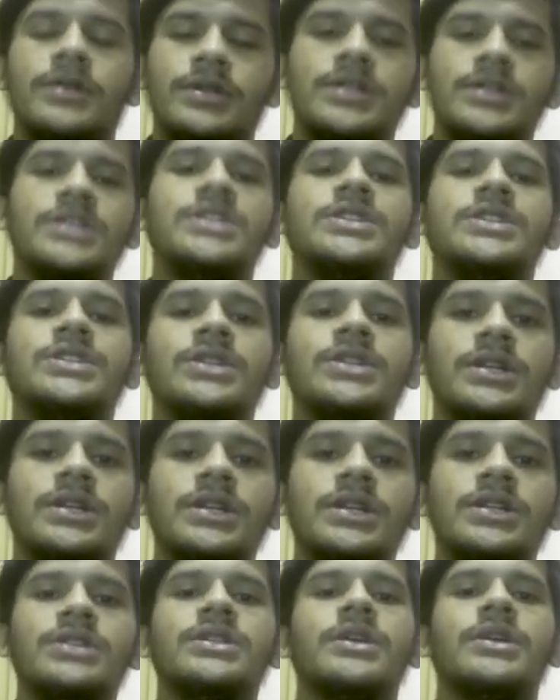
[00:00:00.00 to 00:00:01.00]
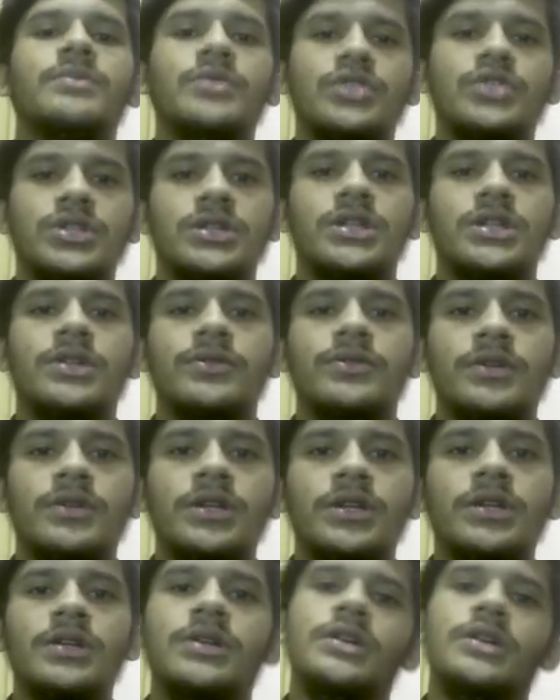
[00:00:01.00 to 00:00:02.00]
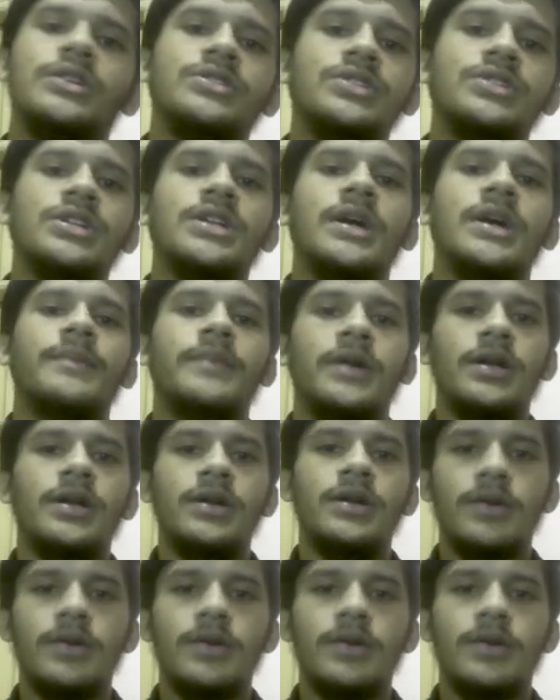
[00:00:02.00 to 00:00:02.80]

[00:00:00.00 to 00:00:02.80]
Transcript: ডিসিশন নিন তারপর সিদ্ধান্ত নিন যেটা আপনার